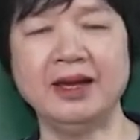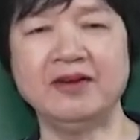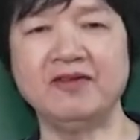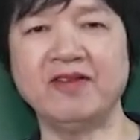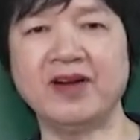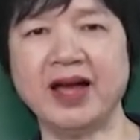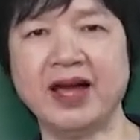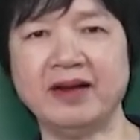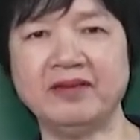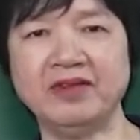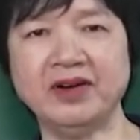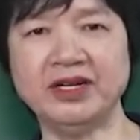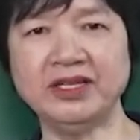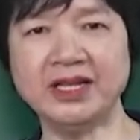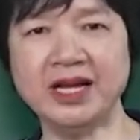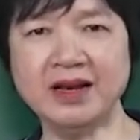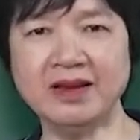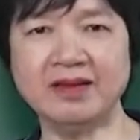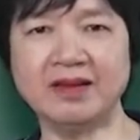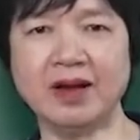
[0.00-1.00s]
Và với
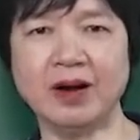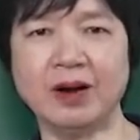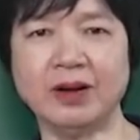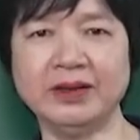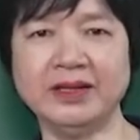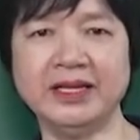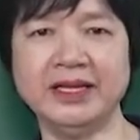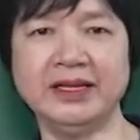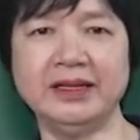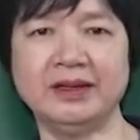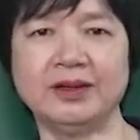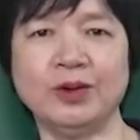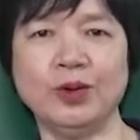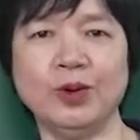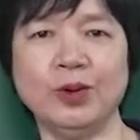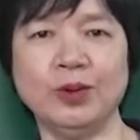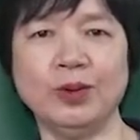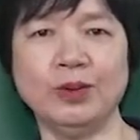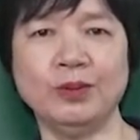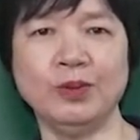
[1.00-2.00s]
thần gió thì
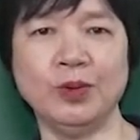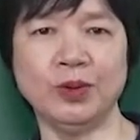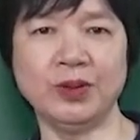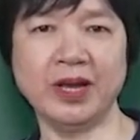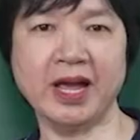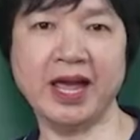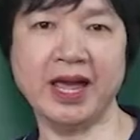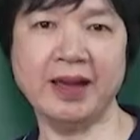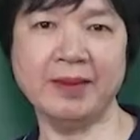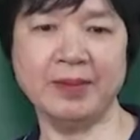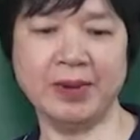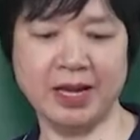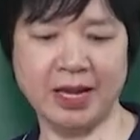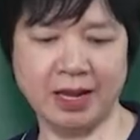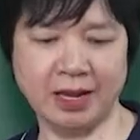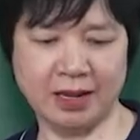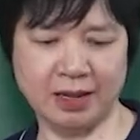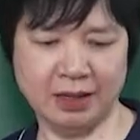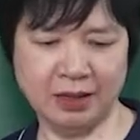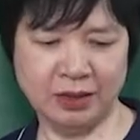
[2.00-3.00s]
cô muốn các em
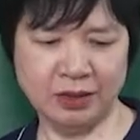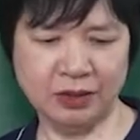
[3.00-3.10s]
là